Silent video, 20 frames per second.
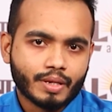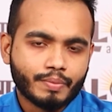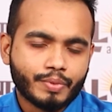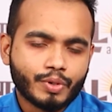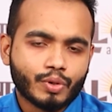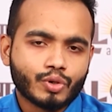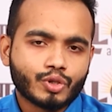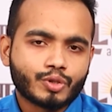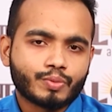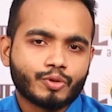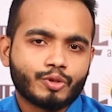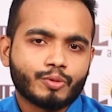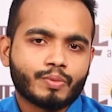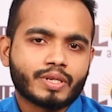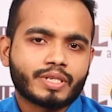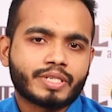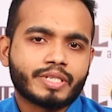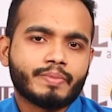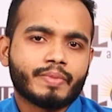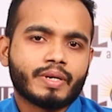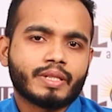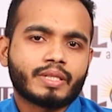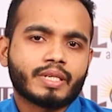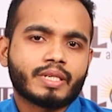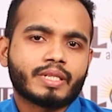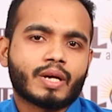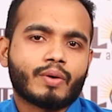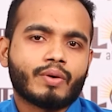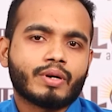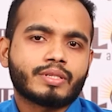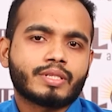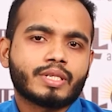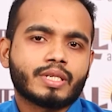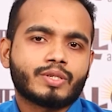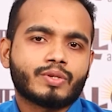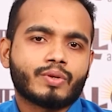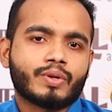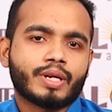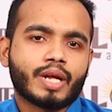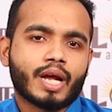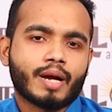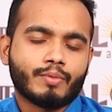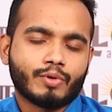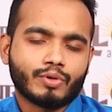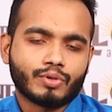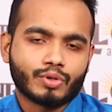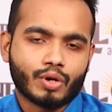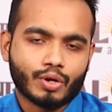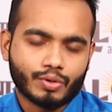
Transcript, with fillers: বৃহস্পতিবার সীমান্তের দাওয়া সেক্টরে এমন